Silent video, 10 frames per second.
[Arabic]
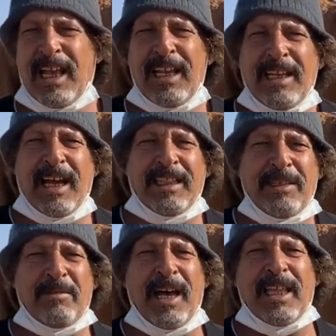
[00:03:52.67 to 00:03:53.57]

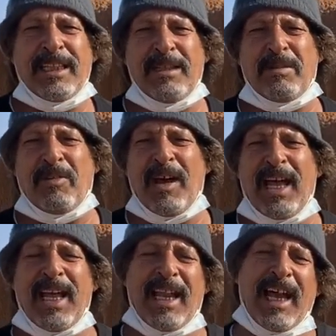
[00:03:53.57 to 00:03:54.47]
الذيبه الذيبه
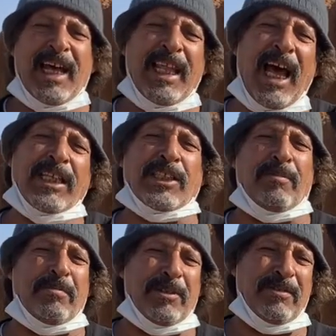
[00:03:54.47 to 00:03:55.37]
والحلل هذا عصب
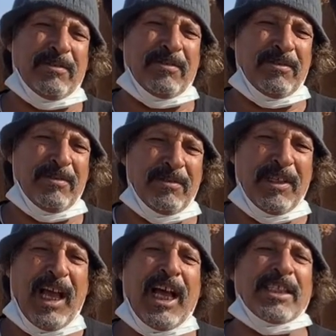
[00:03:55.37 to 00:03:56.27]
عصب
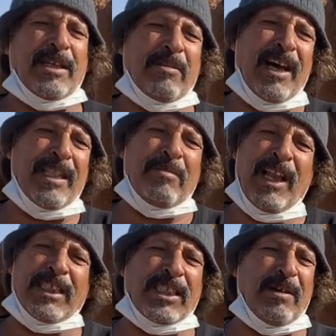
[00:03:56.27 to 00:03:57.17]
عصب هذا
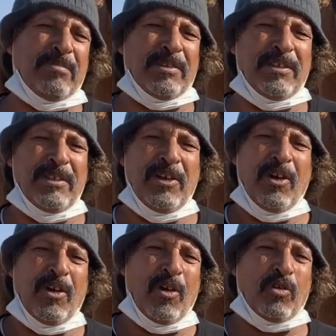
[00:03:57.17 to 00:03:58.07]
بالاعصاب
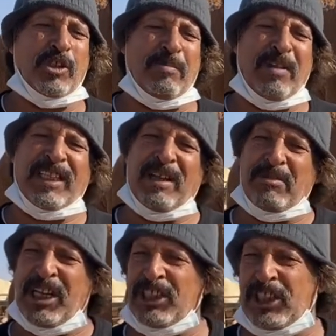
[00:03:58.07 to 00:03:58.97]
وسبتها من
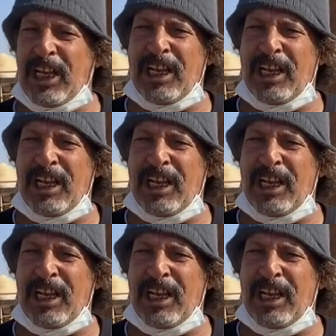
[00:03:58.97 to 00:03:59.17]
الشيل